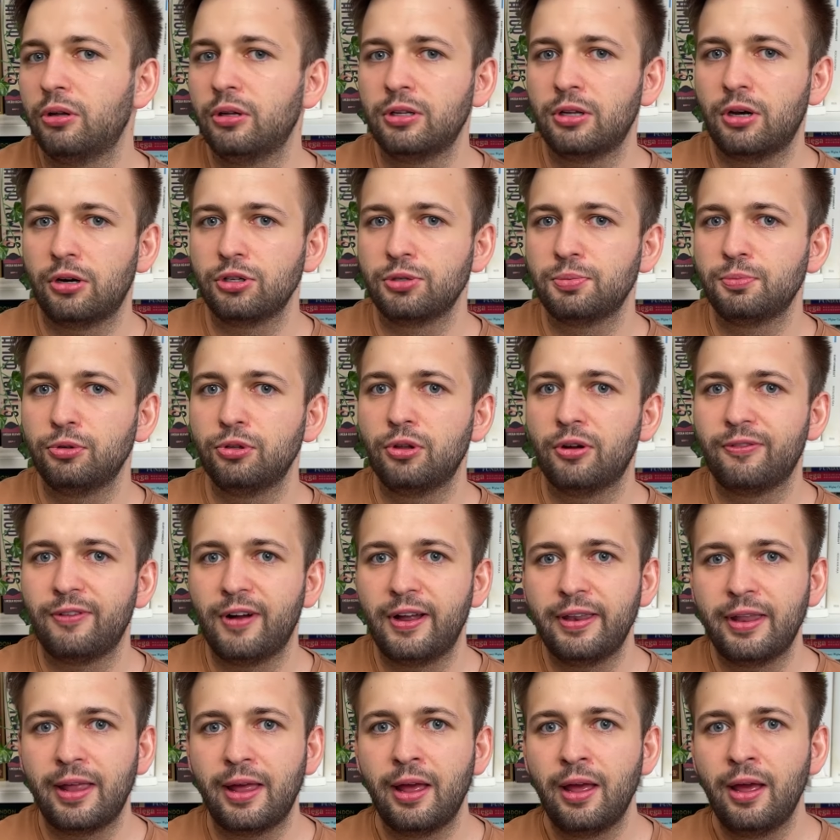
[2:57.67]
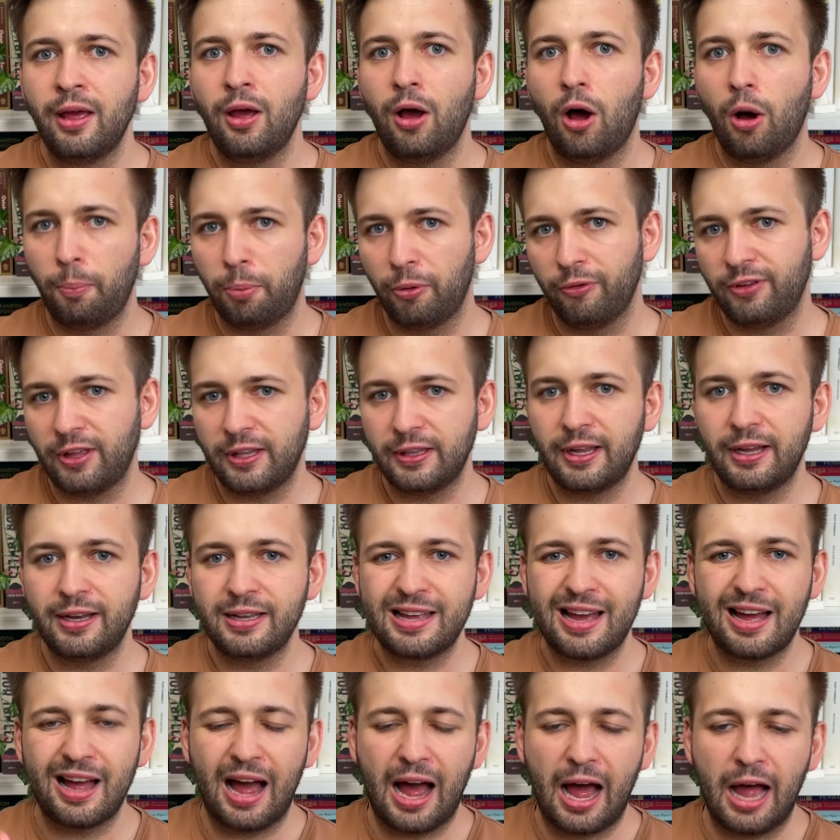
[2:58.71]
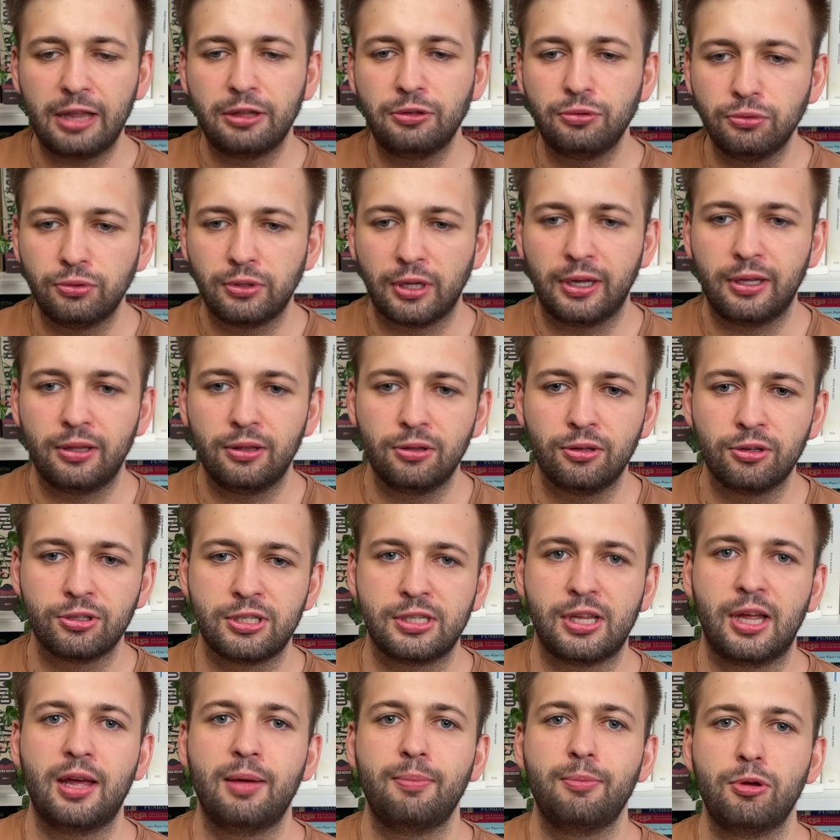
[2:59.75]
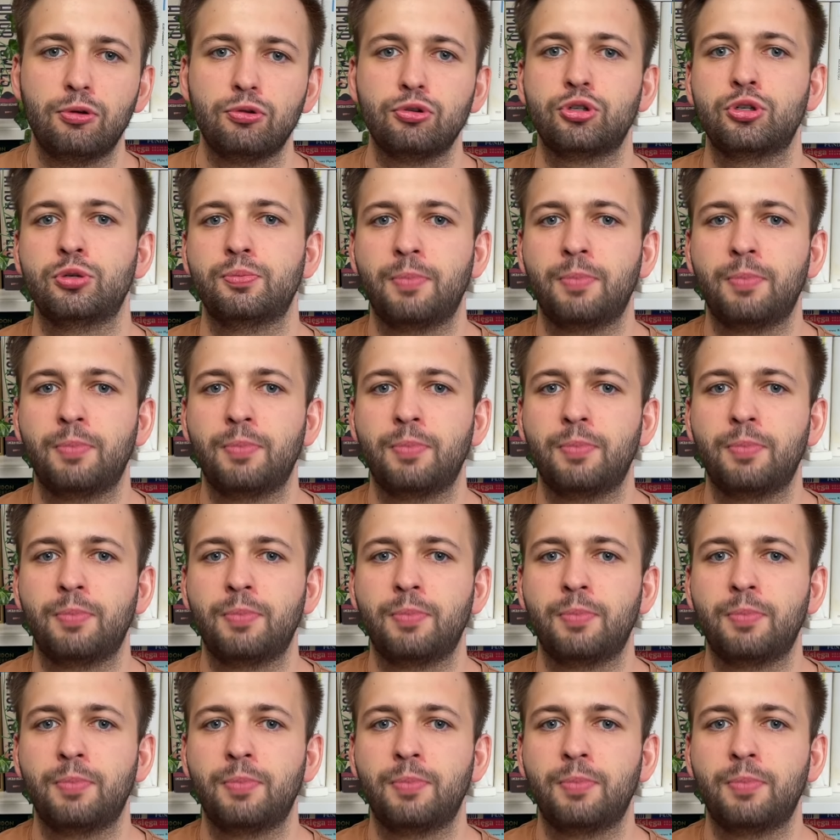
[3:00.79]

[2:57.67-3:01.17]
rozbudowane opowiadania, a tutaj dostajemy już